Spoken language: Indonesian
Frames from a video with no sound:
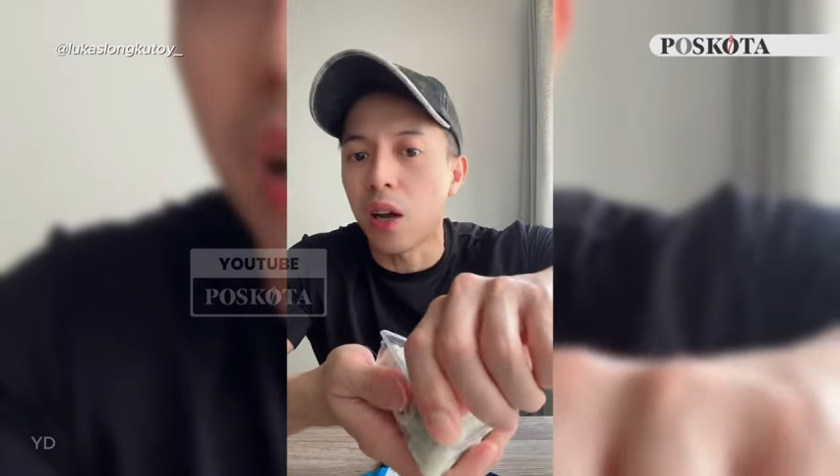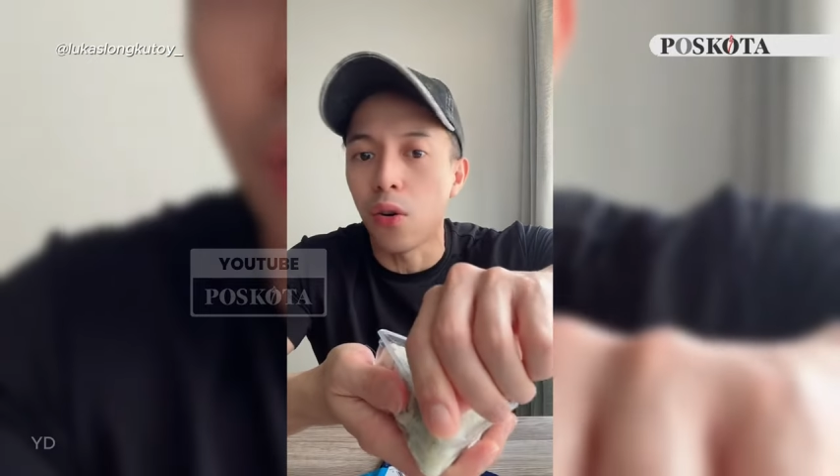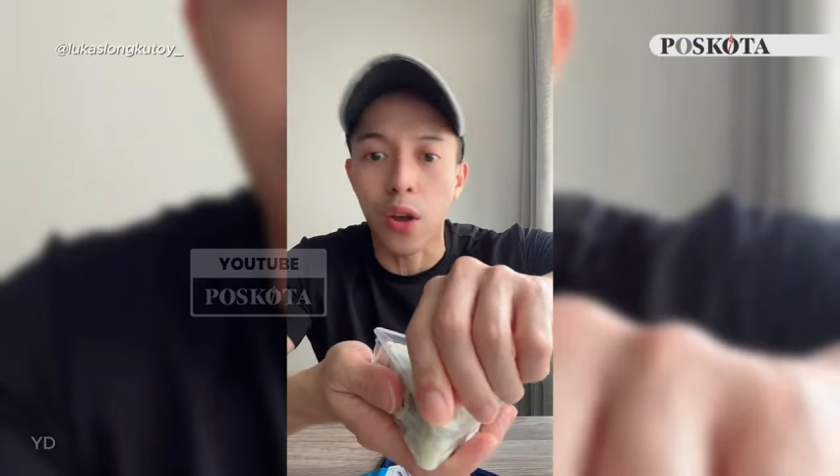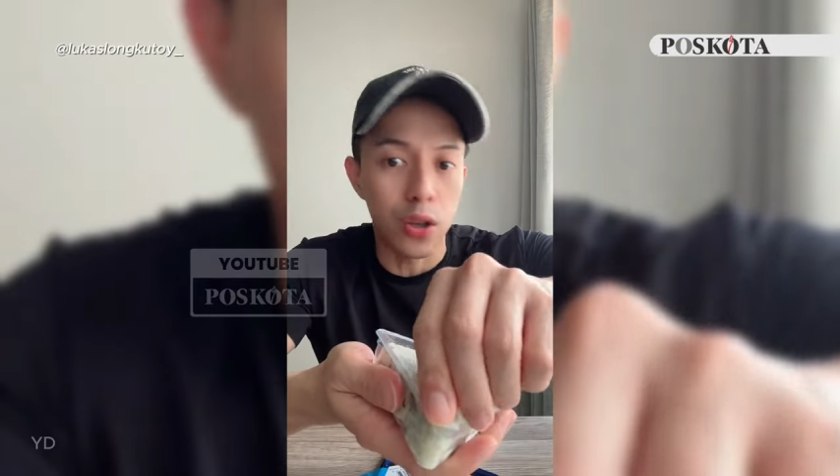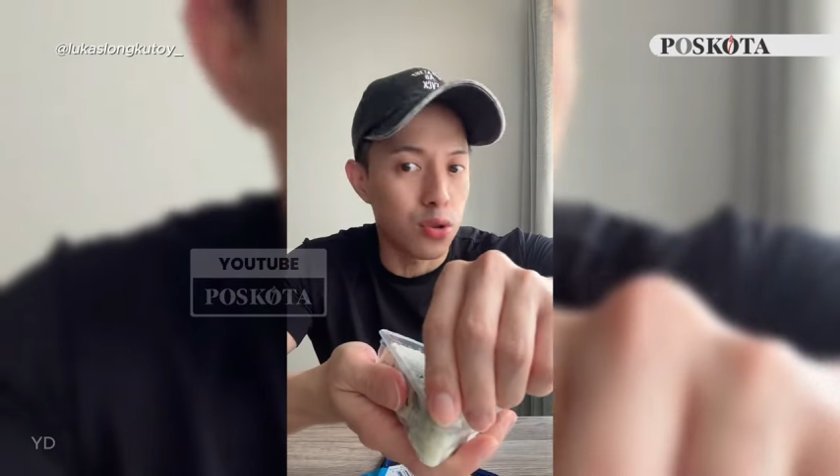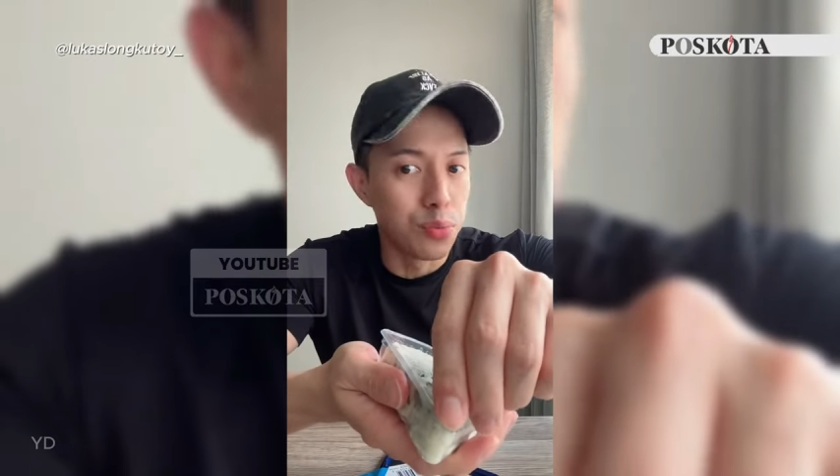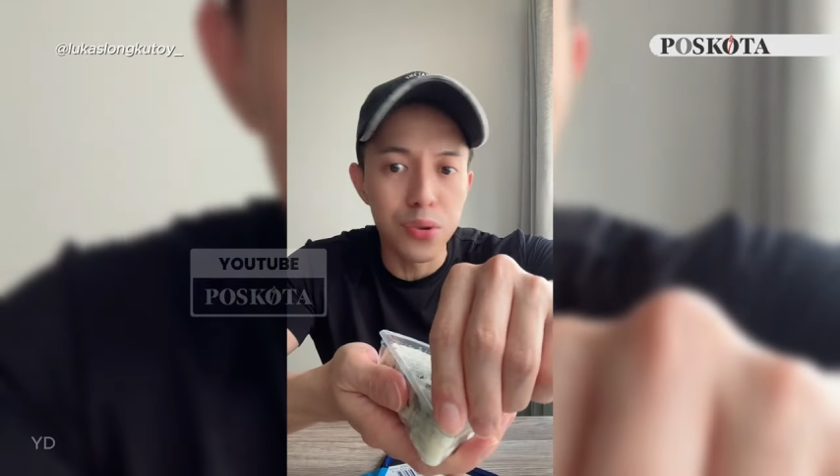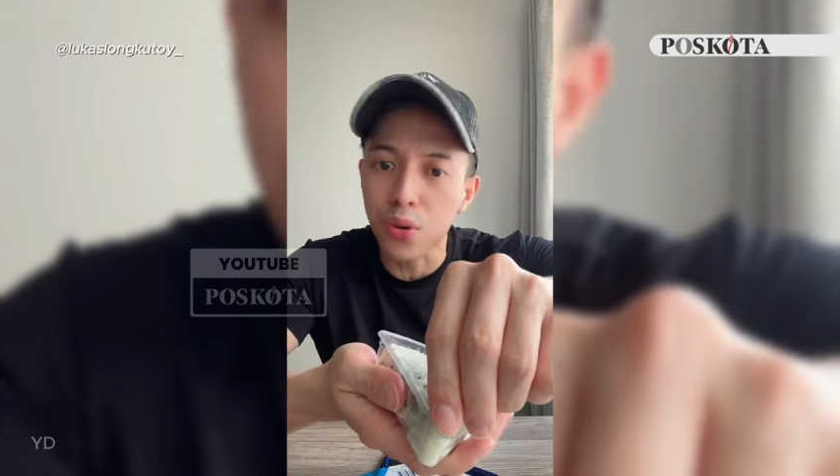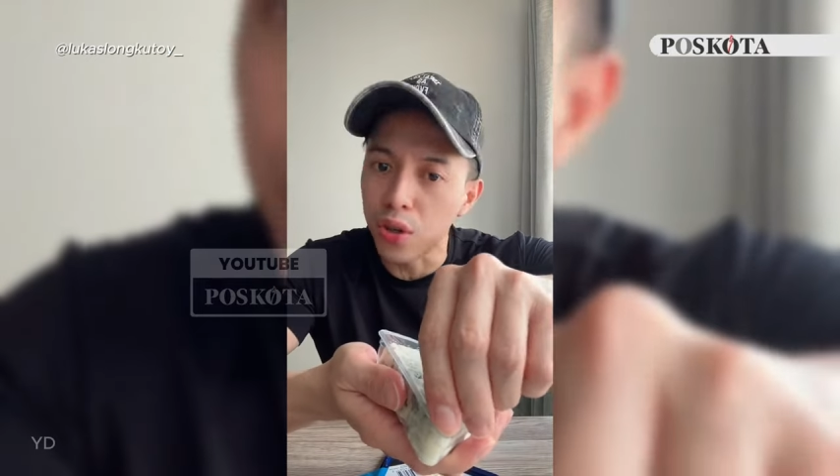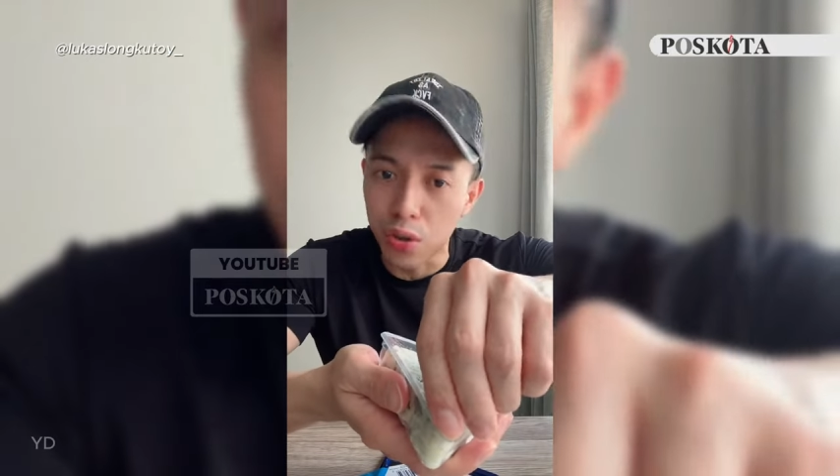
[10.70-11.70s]
Lukas
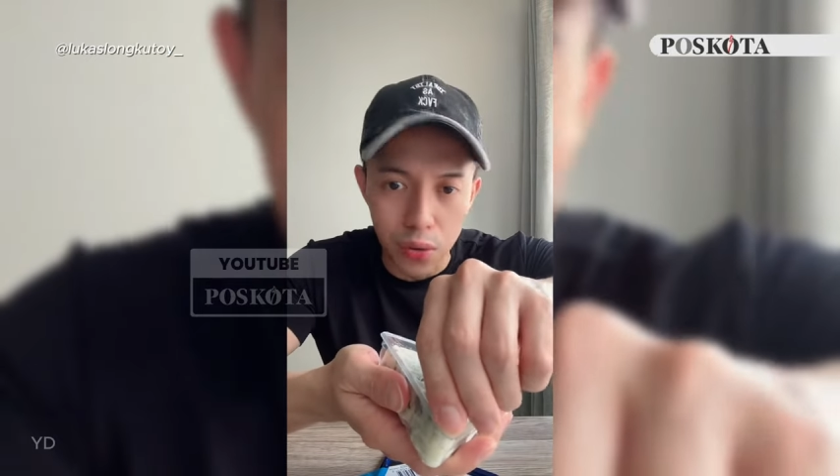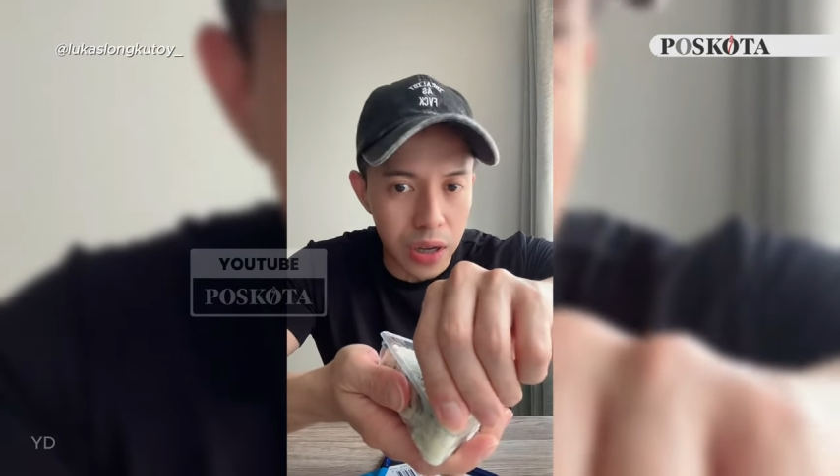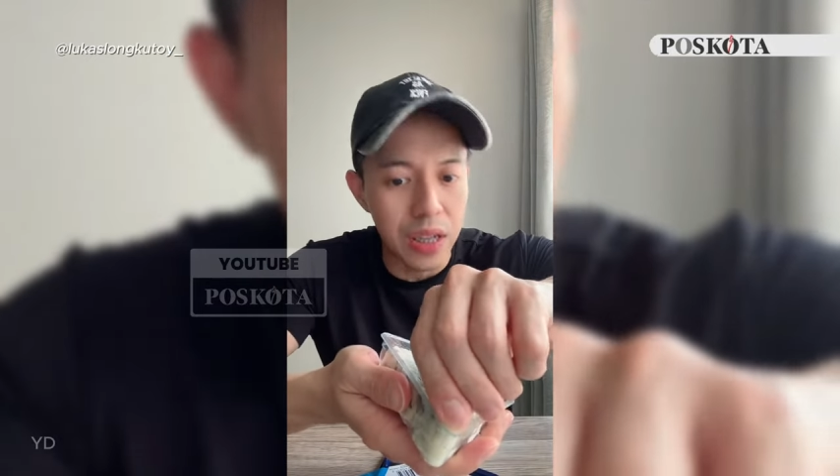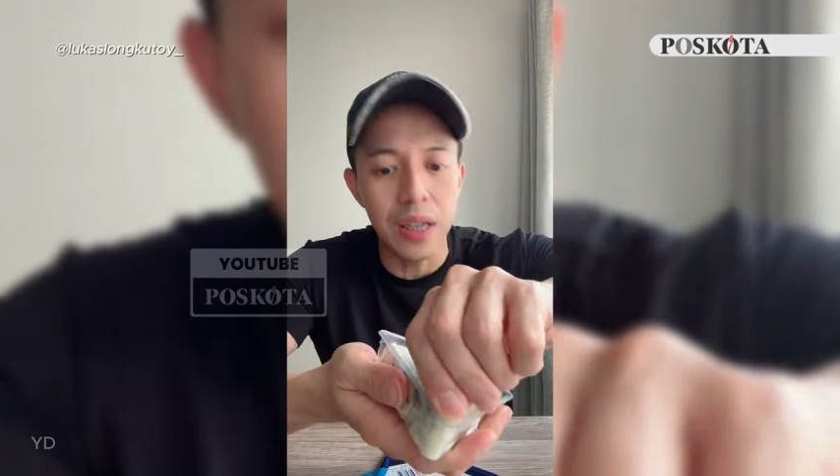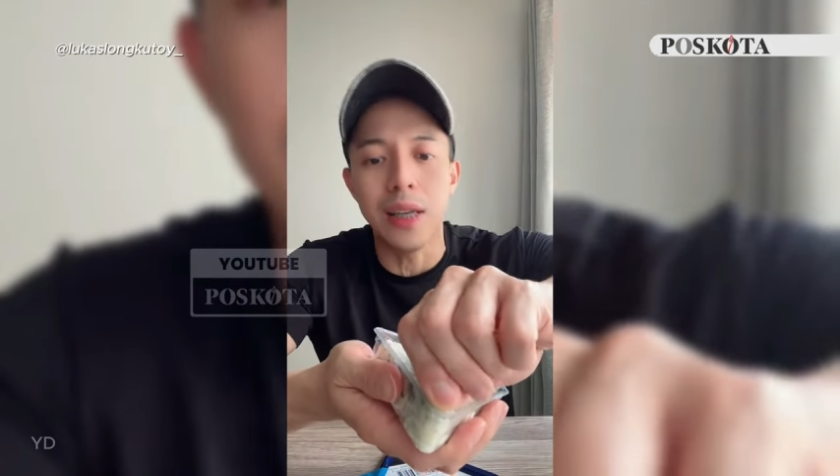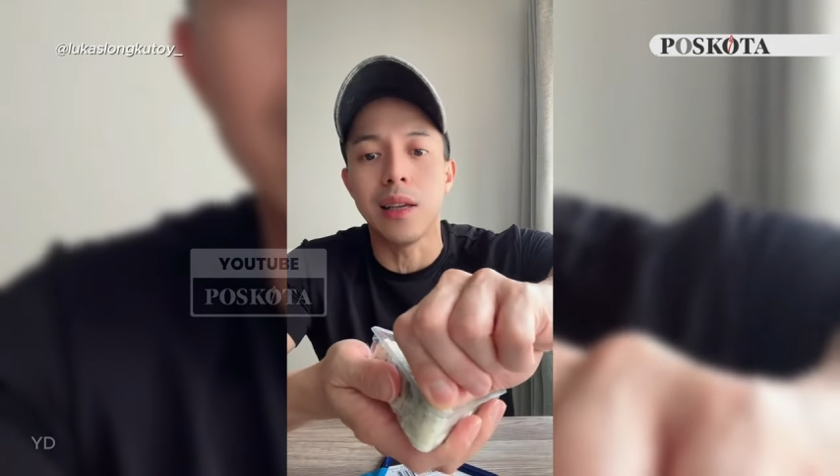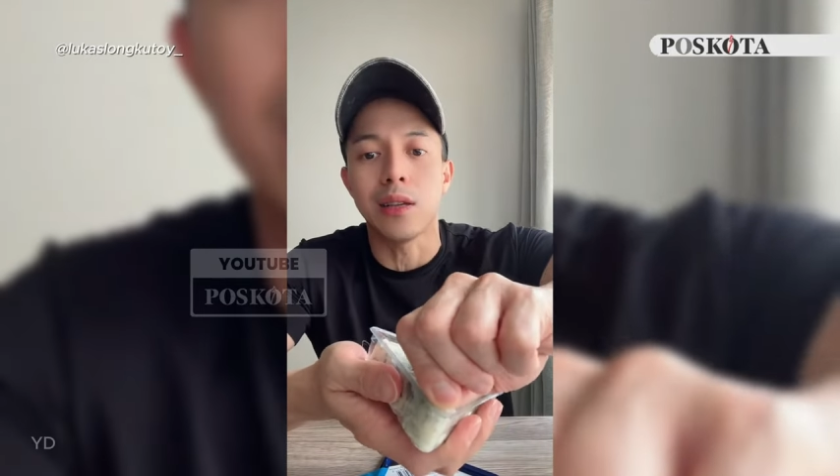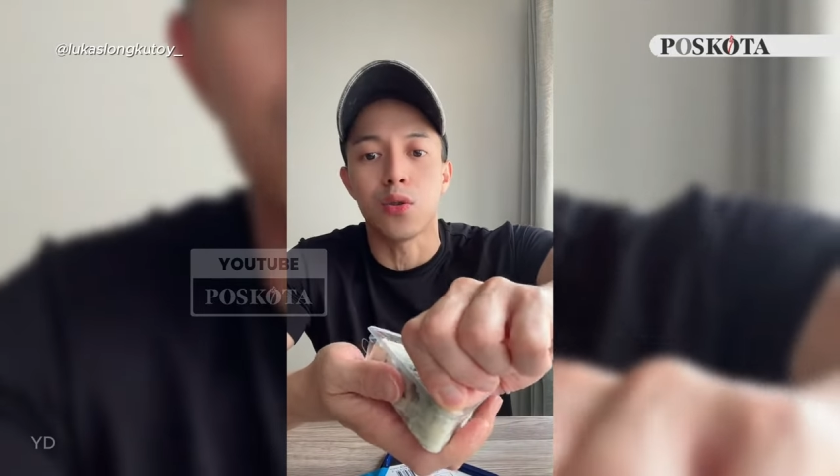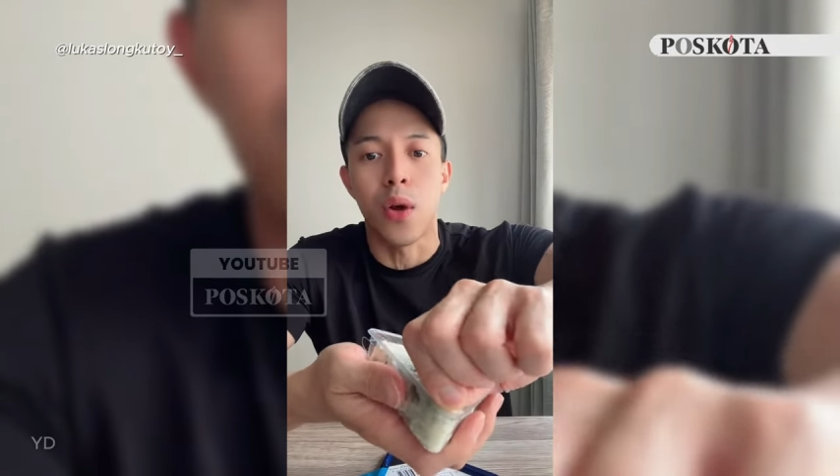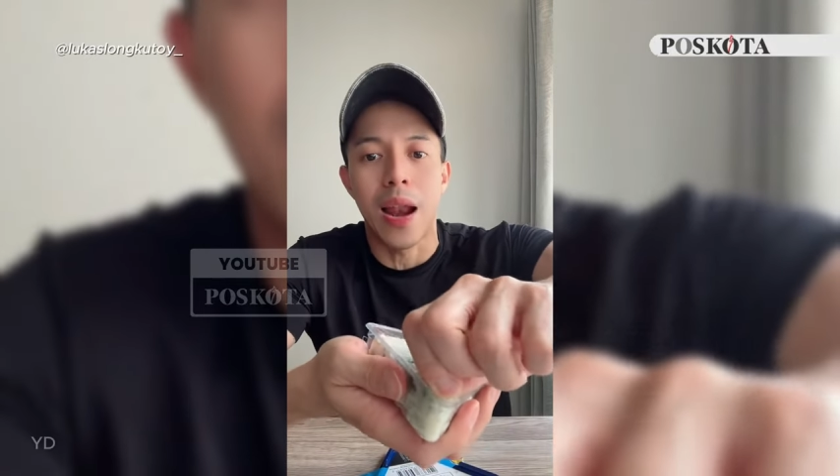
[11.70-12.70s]
menerima tantangan ini
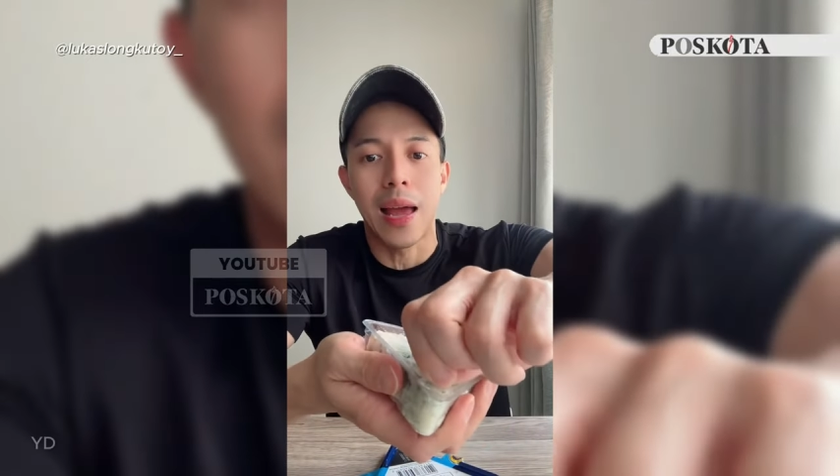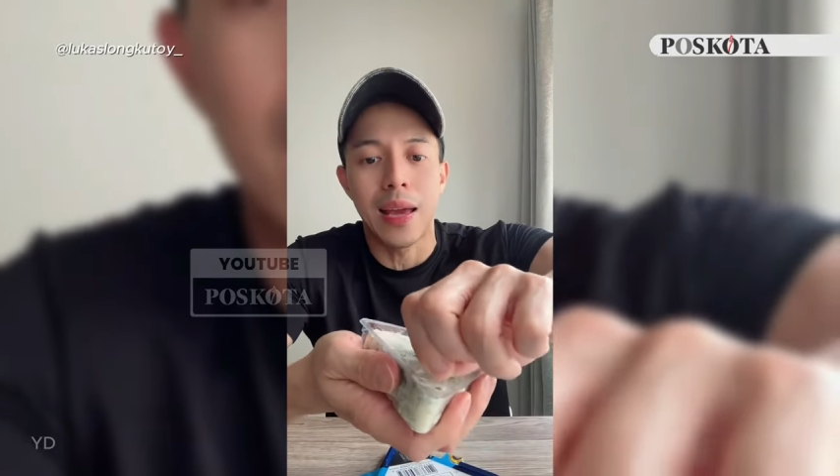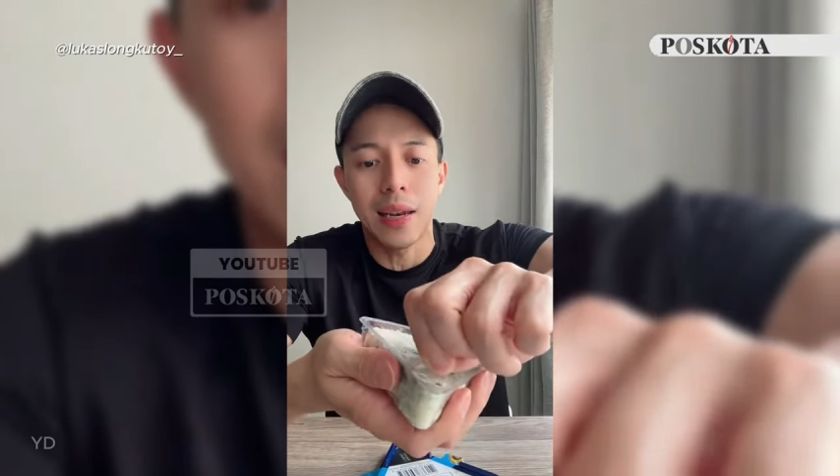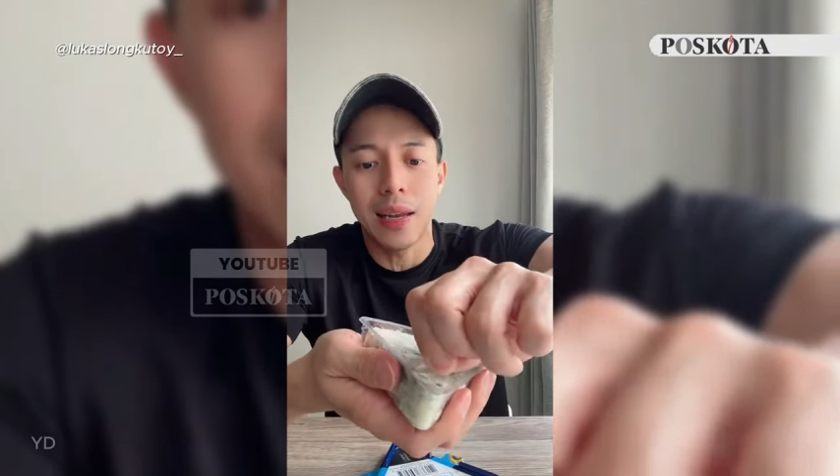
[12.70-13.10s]
dari salah satu